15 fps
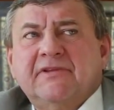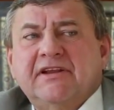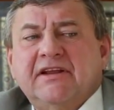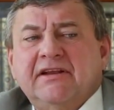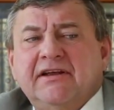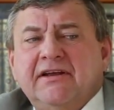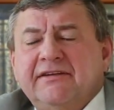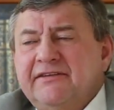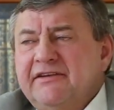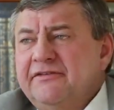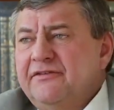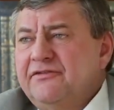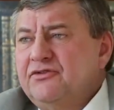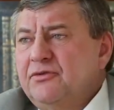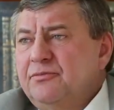
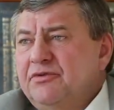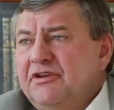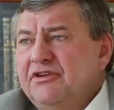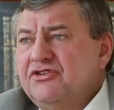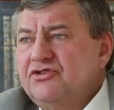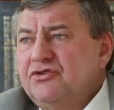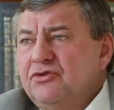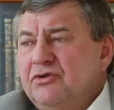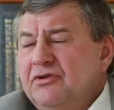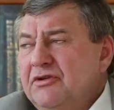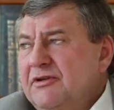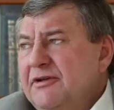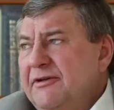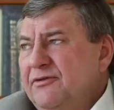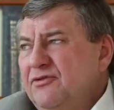талантливый в том плане, что
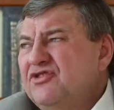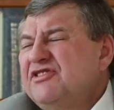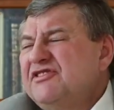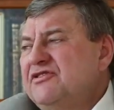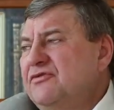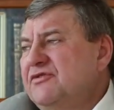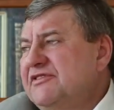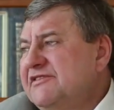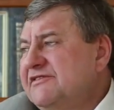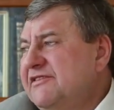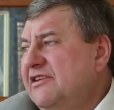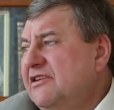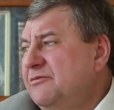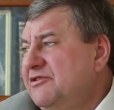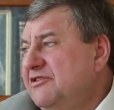но ну, жизнь его
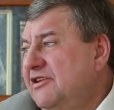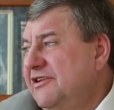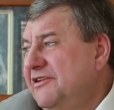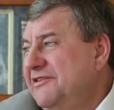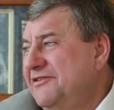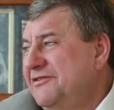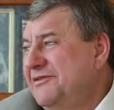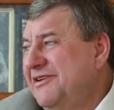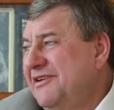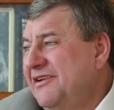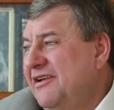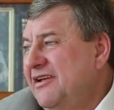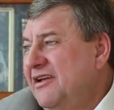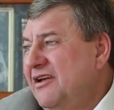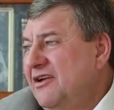заставила быть талантливым, наверное.